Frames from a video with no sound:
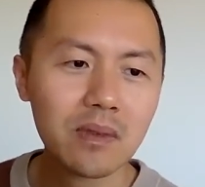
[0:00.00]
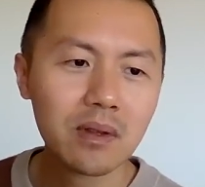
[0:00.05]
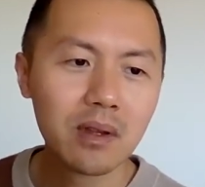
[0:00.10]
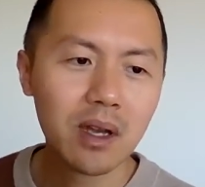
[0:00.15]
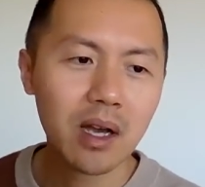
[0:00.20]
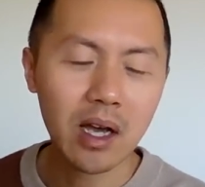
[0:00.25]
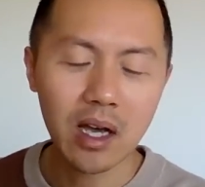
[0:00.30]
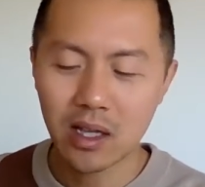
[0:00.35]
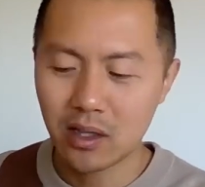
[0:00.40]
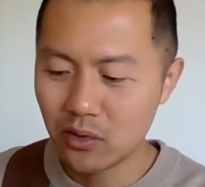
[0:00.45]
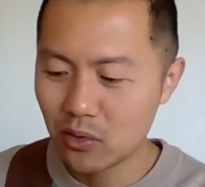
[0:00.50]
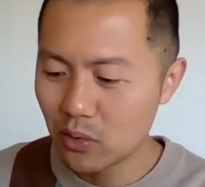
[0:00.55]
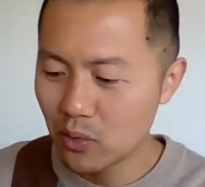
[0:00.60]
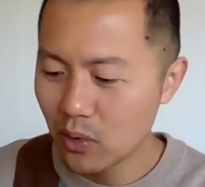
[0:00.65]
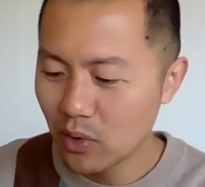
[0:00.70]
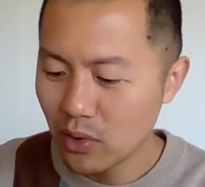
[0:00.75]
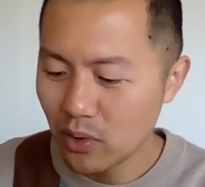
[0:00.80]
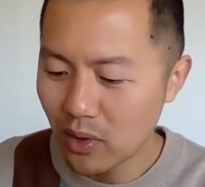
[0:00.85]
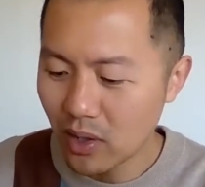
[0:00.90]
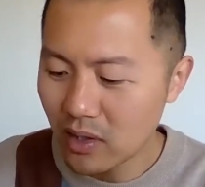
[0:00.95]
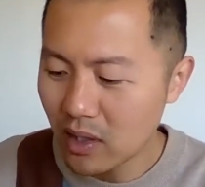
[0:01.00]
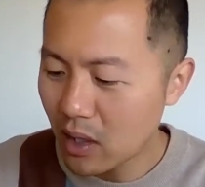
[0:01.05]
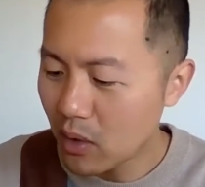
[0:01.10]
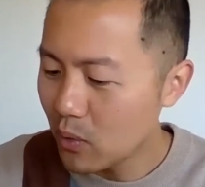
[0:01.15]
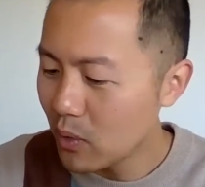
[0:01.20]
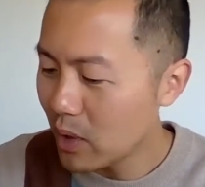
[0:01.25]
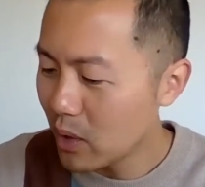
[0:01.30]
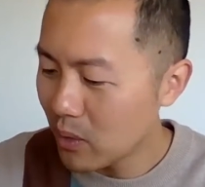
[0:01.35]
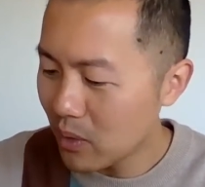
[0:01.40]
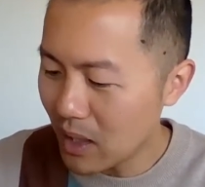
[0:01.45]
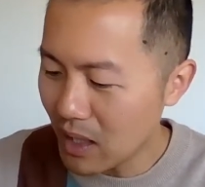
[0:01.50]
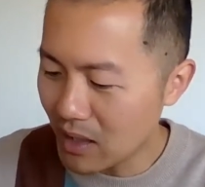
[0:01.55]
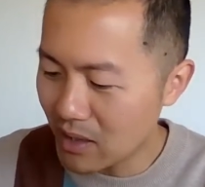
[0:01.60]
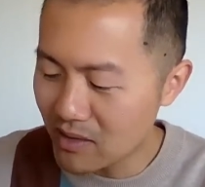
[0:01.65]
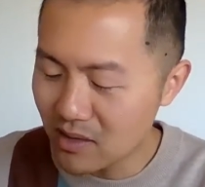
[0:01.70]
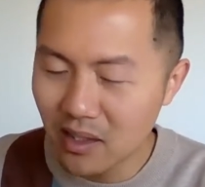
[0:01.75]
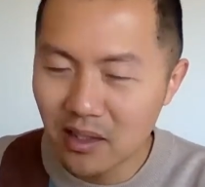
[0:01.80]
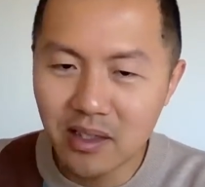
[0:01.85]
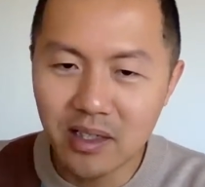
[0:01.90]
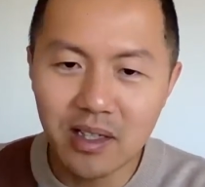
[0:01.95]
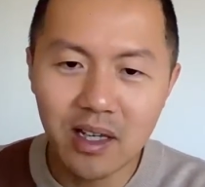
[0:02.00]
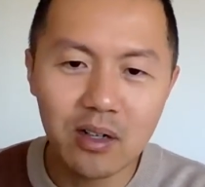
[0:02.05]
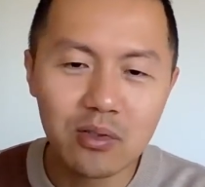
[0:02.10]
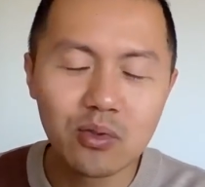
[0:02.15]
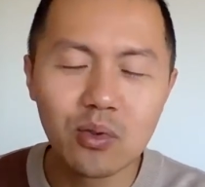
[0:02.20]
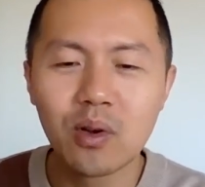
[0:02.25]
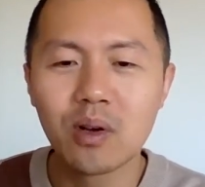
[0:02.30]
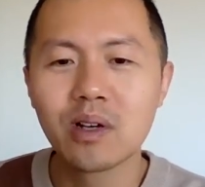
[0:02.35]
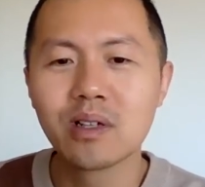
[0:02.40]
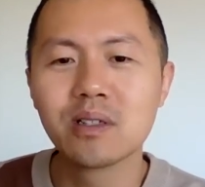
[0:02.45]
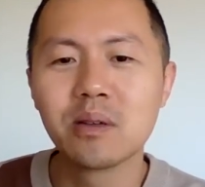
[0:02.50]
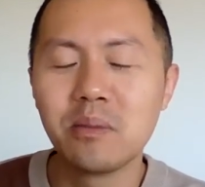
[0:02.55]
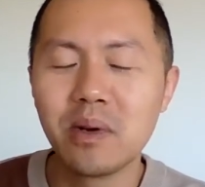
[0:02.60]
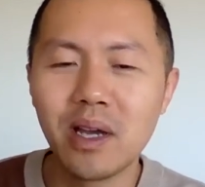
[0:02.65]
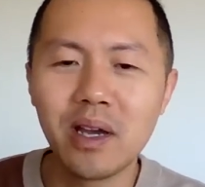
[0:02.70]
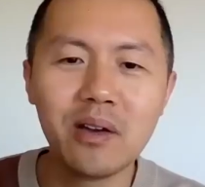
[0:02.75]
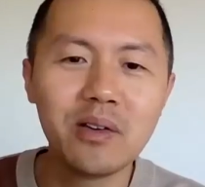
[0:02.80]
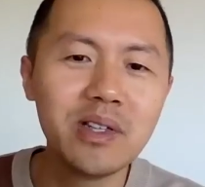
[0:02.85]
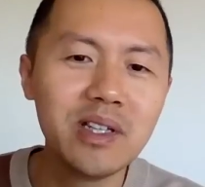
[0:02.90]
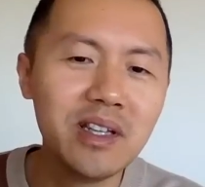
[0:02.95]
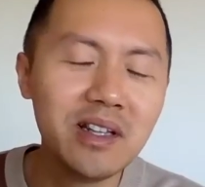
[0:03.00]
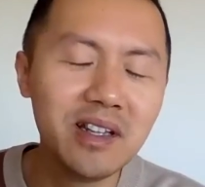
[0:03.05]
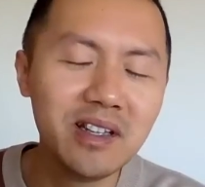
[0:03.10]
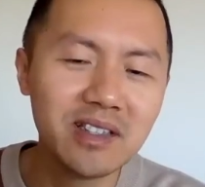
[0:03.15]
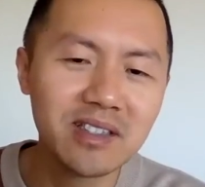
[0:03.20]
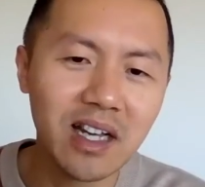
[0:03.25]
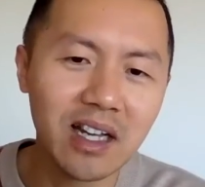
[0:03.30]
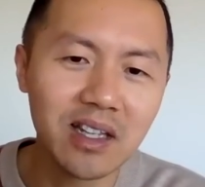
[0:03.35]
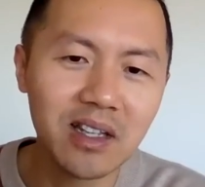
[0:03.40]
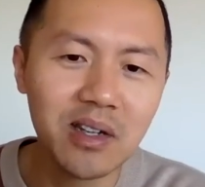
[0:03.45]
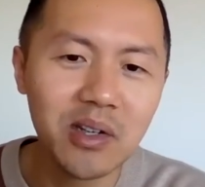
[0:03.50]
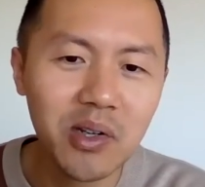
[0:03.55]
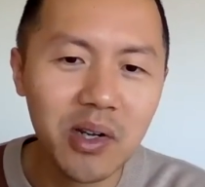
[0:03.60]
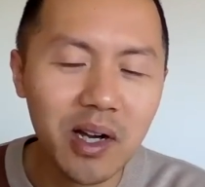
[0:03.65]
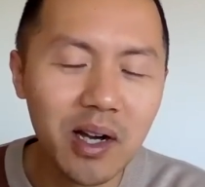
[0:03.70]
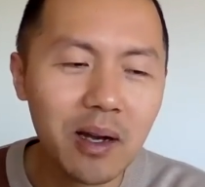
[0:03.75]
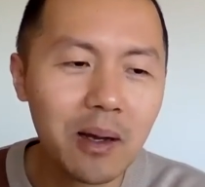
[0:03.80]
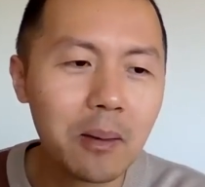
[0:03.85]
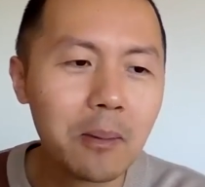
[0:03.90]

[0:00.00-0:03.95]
很多原来规划了这里要做个什么 LED 产业园，